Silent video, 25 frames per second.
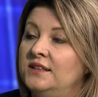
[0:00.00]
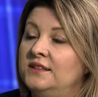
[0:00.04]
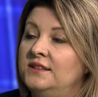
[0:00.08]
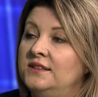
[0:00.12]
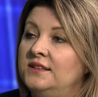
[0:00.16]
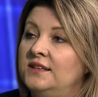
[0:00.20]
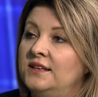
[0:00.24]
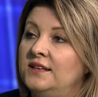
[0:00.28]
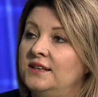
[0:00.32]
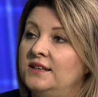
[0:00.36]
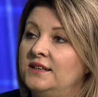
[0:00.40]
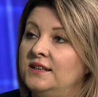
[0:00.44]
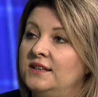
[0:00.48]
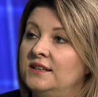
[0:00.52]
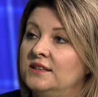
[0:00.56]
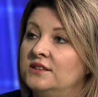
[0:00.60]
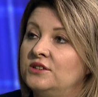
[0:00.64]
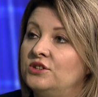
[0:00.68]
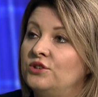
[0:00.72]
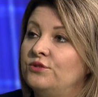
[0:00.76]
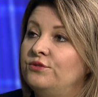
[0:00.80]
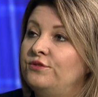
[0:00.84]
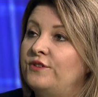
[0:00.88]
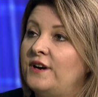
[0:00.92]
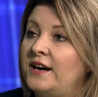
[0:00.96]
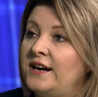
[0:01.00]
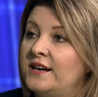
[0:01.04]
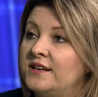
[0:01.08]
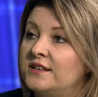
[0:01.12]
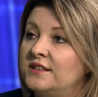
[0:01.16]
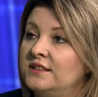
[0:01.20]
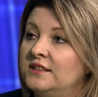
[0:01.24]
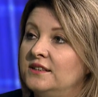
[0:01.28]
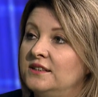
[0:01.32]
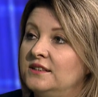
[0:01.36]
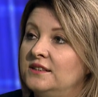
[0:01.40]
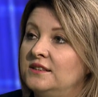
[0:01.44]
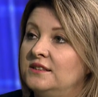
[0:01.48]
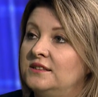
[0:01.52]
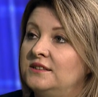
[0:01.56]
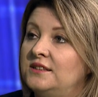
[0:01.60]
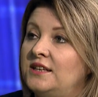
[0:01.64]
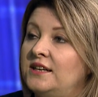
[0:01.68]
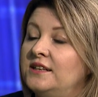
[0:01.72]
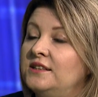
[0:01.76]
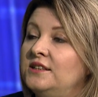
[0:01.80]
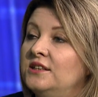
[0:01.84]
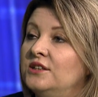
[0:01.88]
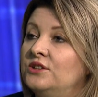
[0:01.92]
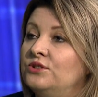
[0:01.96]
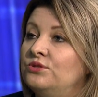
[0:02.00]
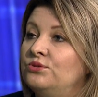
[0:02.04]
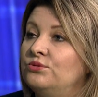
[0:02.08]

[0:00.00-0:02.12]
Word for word: na towary, takie,